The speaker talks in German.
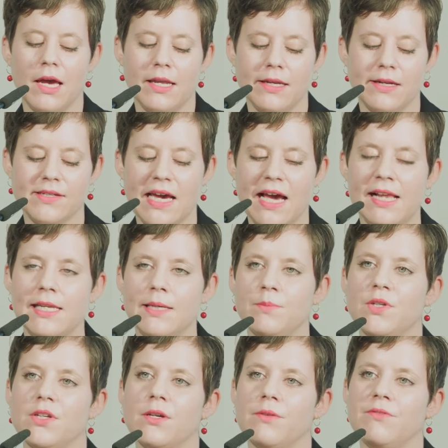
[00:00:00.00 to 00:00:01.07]
der
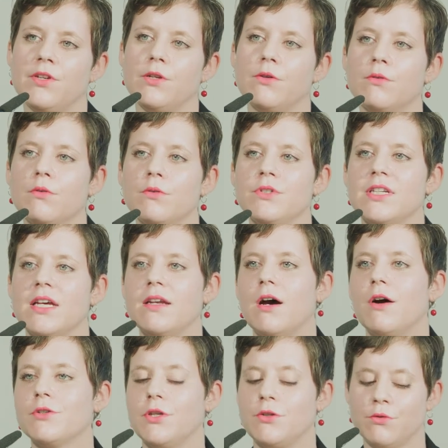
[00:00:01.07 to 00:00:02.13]
teilnehmenden Gewinnung und dann
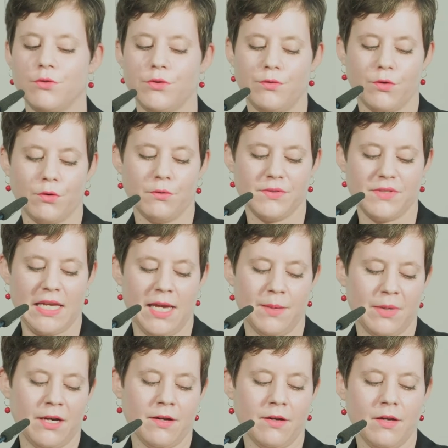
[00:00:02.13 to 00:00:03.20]
auch der Durchführung
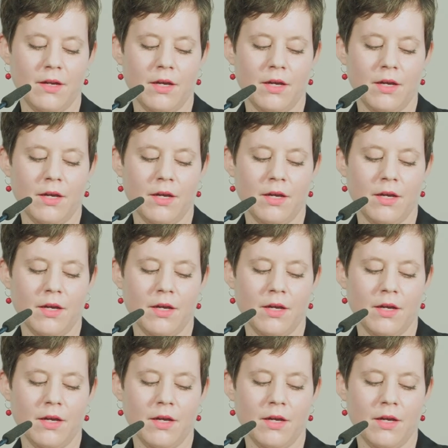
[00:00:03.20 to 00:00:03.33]
selber